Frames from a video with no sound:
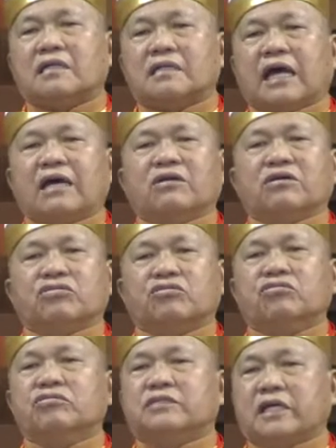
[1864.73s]
他的
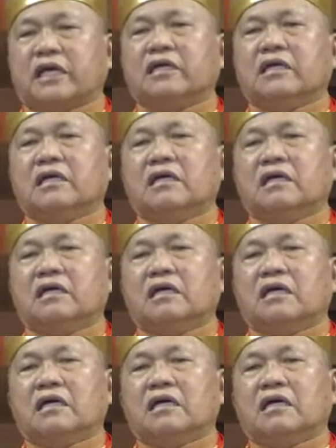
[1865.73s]
出生。
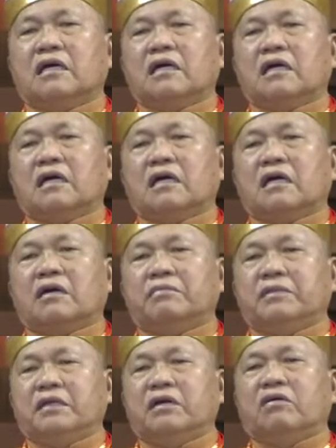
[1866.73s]

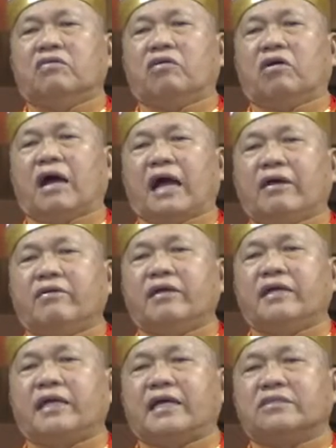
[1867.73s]
弥勒佛还
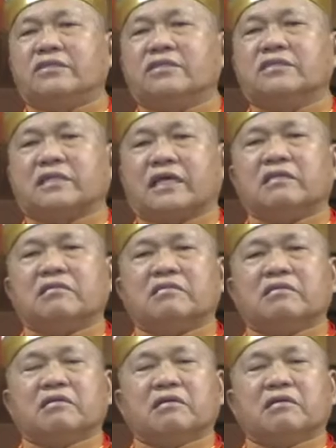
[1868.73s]
会来世间，